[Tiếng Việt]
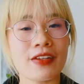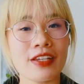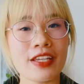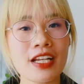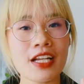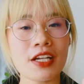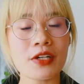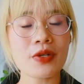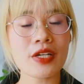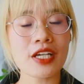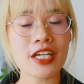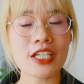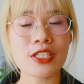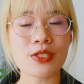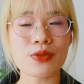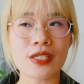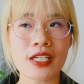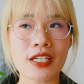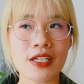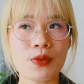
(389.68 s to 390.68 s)
vậy nên là đôi khi
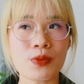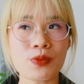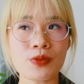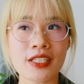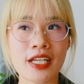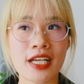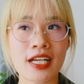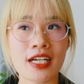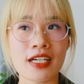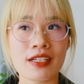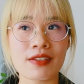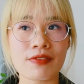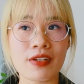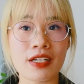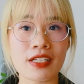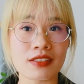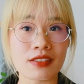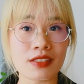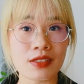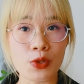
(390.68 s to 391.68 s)
chúng ta cũng sẽ cần
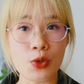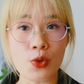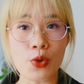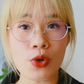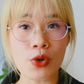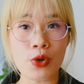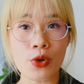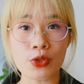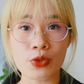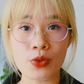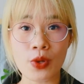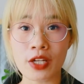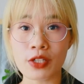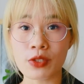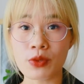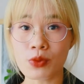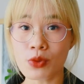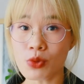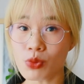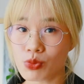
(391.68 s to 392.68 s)
phải dừng cuộc hội thoại
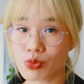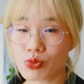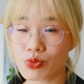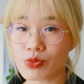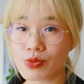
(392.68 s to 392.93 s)
đúng lúc